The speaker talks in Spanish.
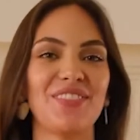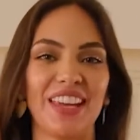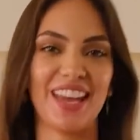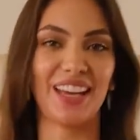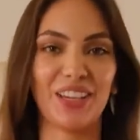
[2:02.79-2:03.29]
de
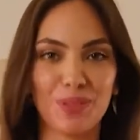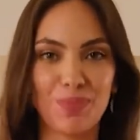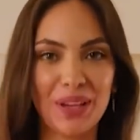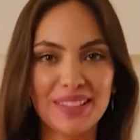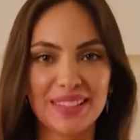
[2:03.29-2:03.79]
maquillaje
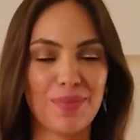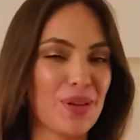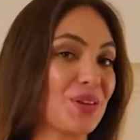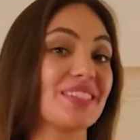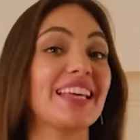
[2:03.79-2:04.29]
express que
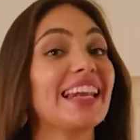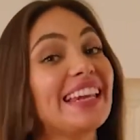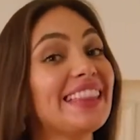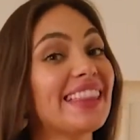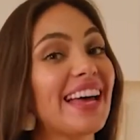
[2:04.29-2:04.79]
me ayuda a estar
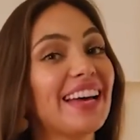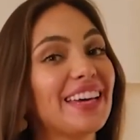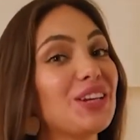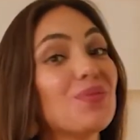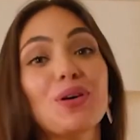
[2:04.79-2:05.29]

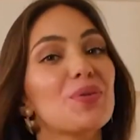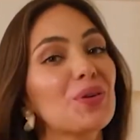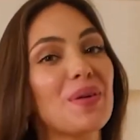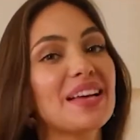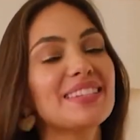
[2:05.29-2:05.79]
linda y no me
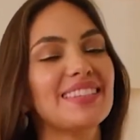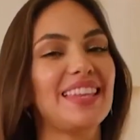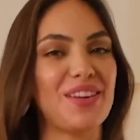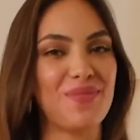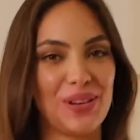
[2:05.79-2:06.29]
demoro más
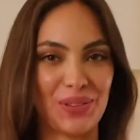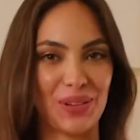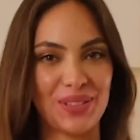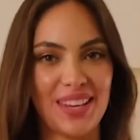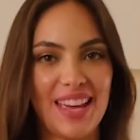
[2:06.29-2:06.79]
de 10
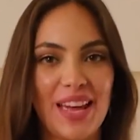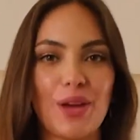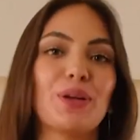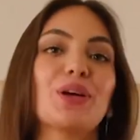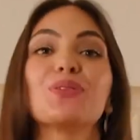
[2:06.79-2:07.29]
minutos.
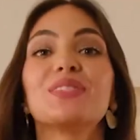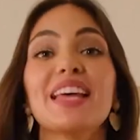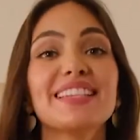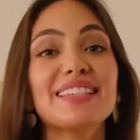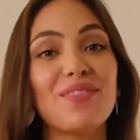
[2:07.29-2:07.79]
Espero que
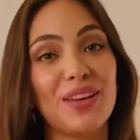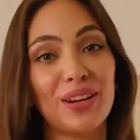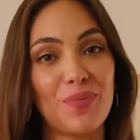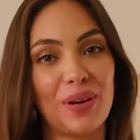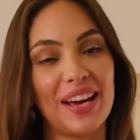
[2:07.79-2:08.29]
ustedes
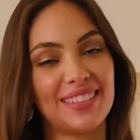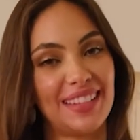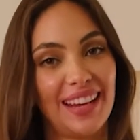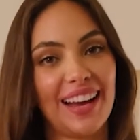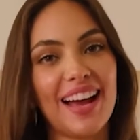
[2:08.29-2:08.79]
también lo puedan
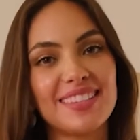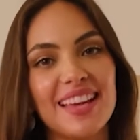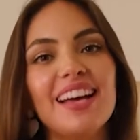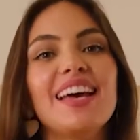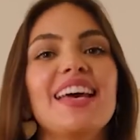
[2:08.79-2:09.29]
hacer en
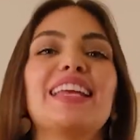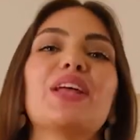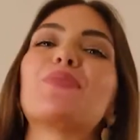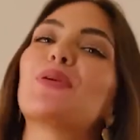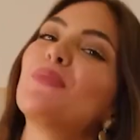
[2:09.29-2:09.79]
casa y
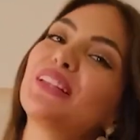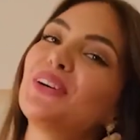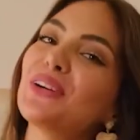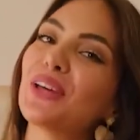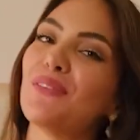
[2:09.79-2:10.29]
les
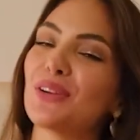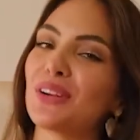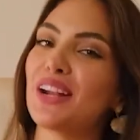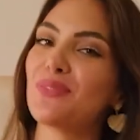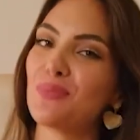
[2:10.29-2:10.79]
prometo que van
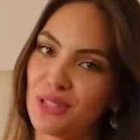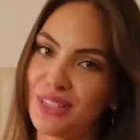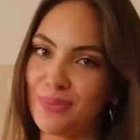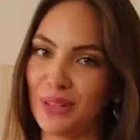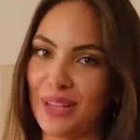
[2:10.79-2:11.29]
a ahorrar
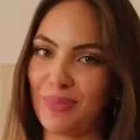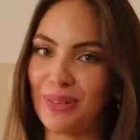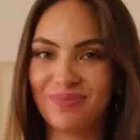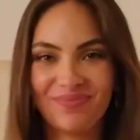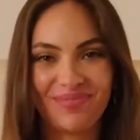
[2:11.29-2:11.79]
muchísimo
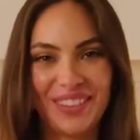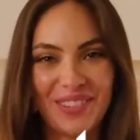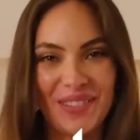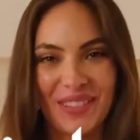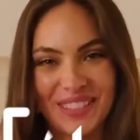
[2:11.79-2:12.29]
tiempo.
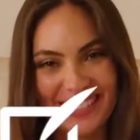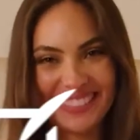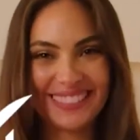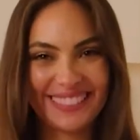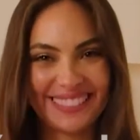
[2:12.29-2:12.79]
Nos vemos.